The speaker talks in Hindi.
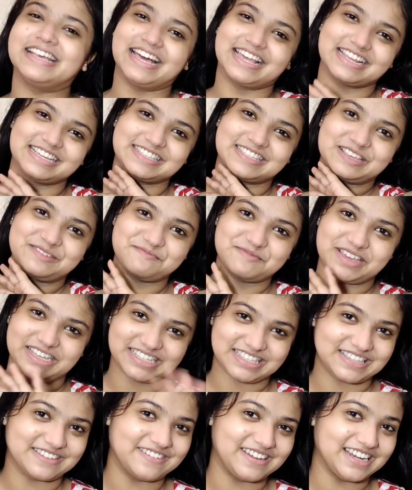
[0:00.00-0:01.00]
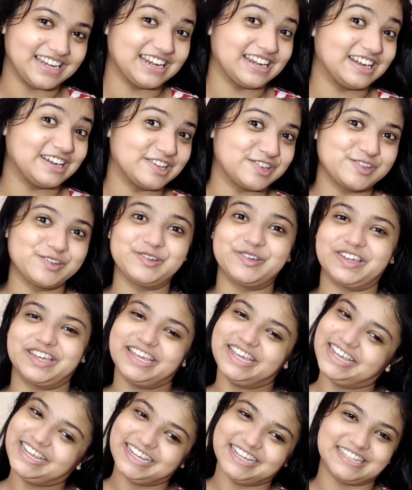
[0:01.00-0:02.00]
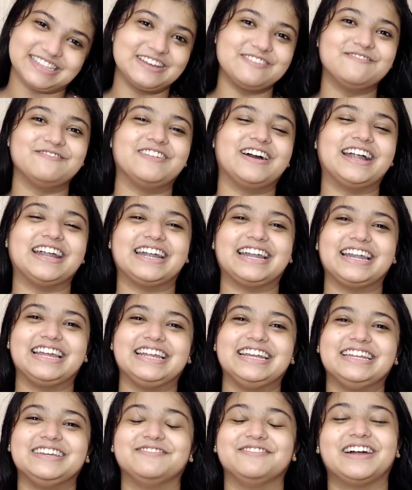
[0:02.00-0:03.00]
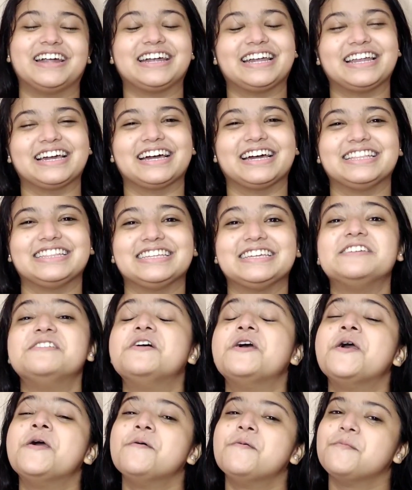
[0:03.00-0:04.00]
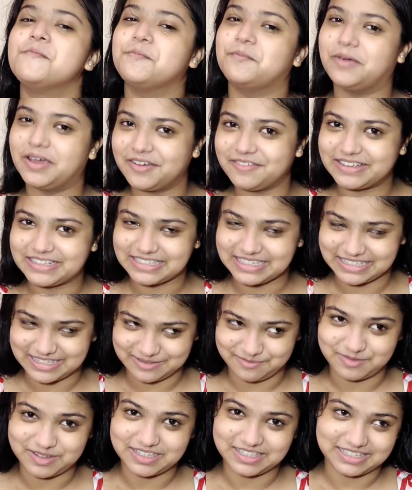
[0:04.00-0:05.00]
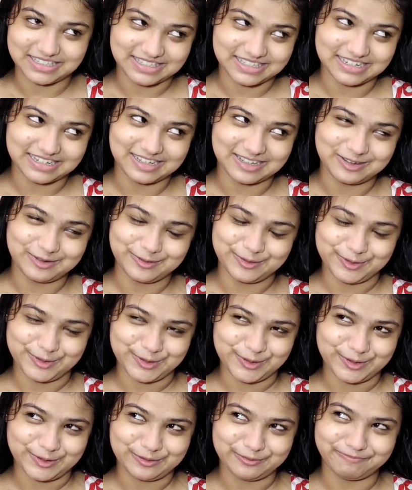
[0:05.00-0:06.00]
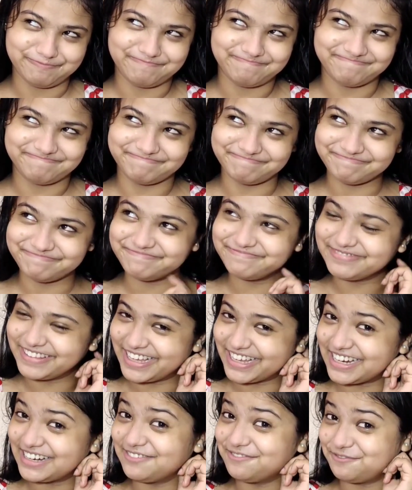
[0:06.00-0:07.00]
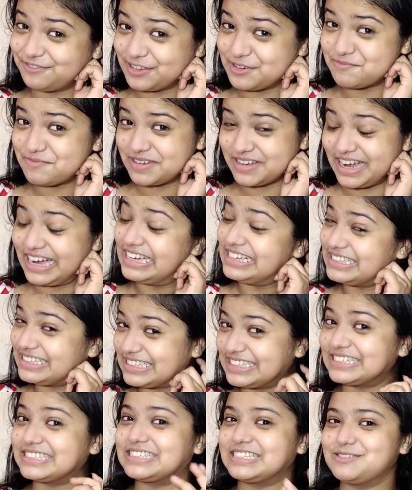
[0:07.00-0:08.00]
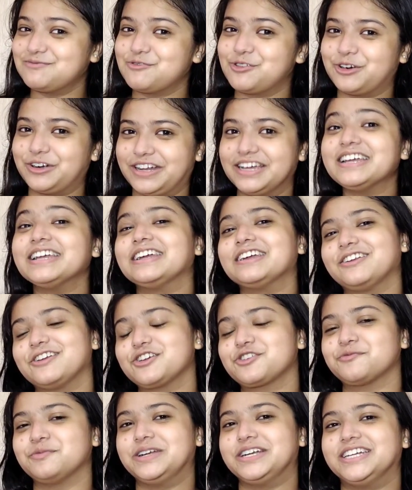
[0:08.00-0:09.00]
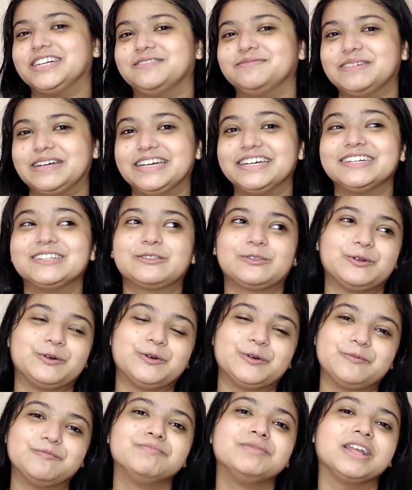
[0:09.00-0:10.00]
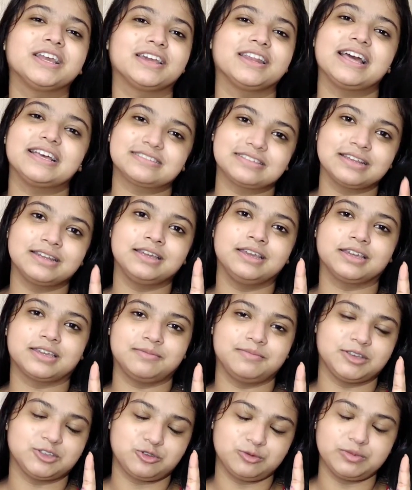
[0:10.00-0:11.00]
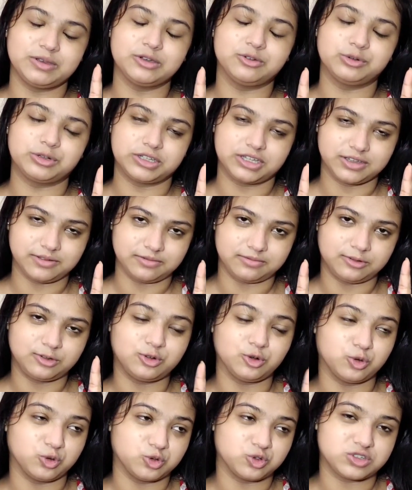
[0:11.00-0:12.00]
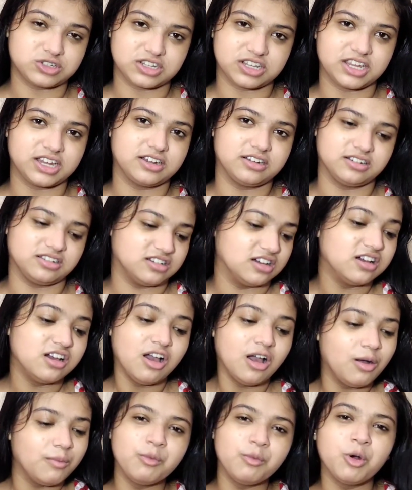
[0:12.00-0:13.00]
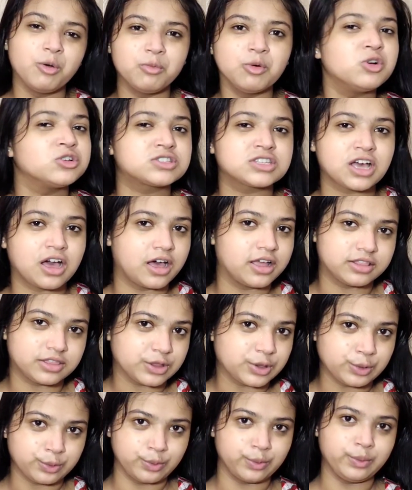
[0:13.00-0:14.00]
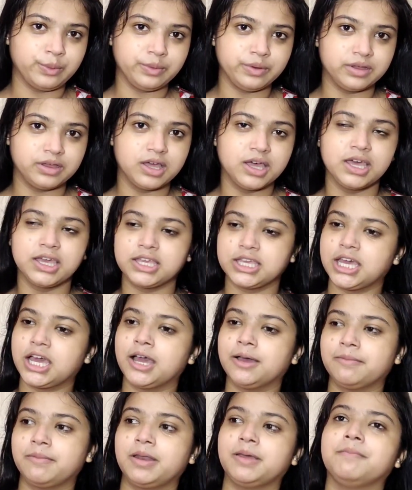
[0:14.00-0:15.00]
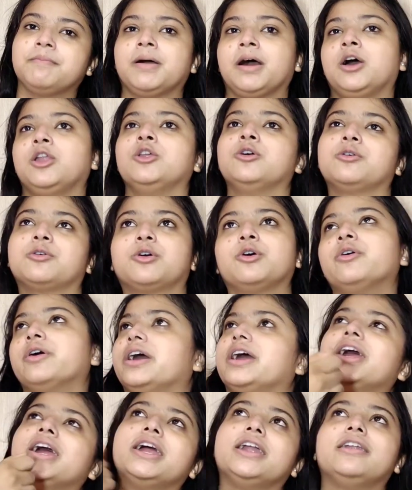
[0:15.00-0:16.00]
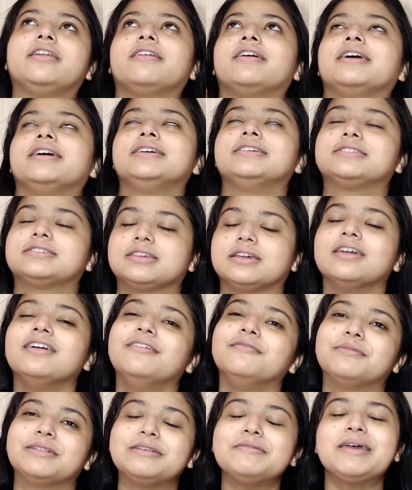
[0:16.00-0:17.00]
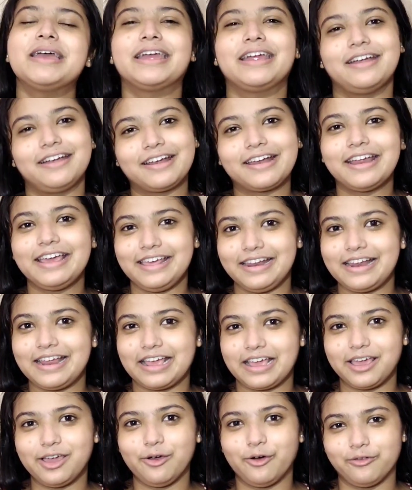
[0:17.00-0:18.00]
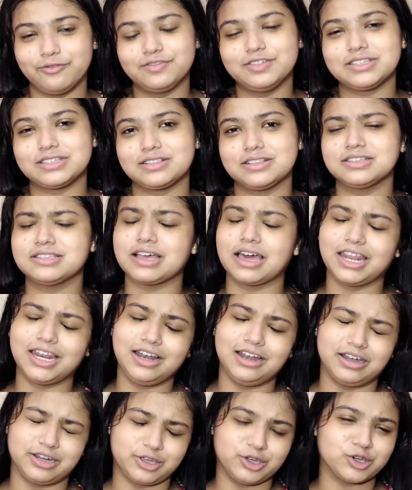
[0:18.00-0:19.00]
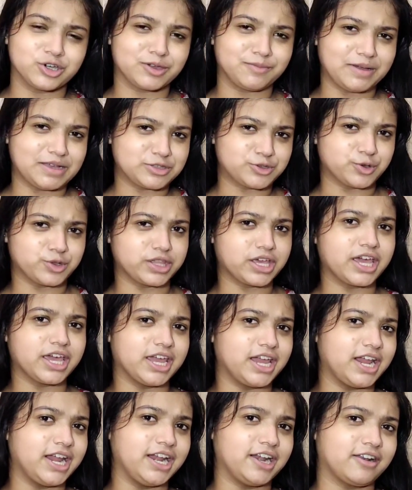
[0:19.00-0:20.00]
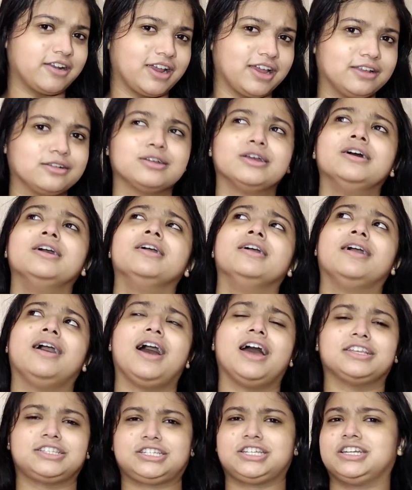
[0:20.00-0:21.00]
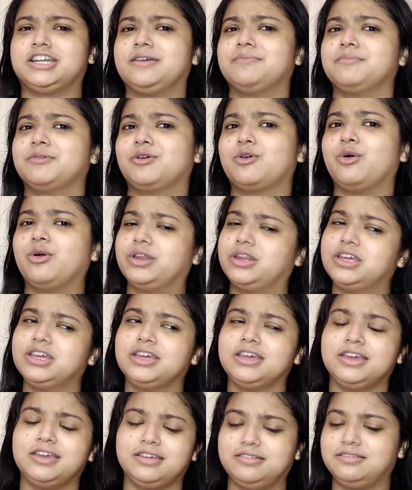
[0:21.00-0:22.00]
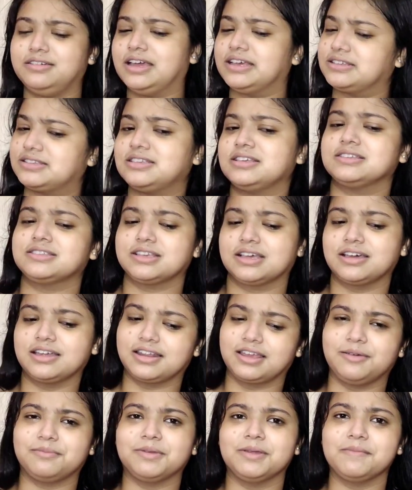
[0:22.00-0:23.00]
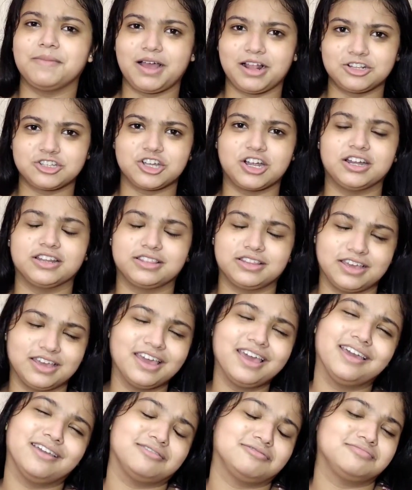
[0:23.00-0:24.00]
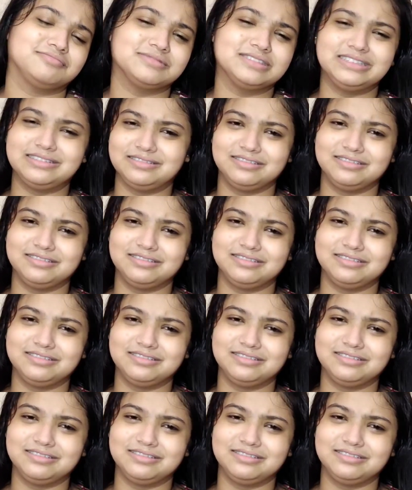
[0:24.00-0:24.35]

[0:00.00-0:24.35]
सारी सीबीएसई e वाली लड़कियों की एकदम बाट ले ली बाट लगा दी मैं वैसे सीबीएसई e से नहीं हूँ सो so लेकिन फिर भी आईसीएससी बोर्ड e है इंग्लिश मीडियम है तो लेकिन ऐसा नहीं है कि मैं सुबह उठ के टोस्ट एंड मोमोज खाती हूँ या अपने बालों को हेयर ड्रायर से मतलब हेयर ड्रायर है ऑब्वियसली सारी लड़कियों के पास होता है हेयर ड्रायर आज के टाइम पे कौन ही ऐसे ऐसे करके अपना बाल झाड़ते हैं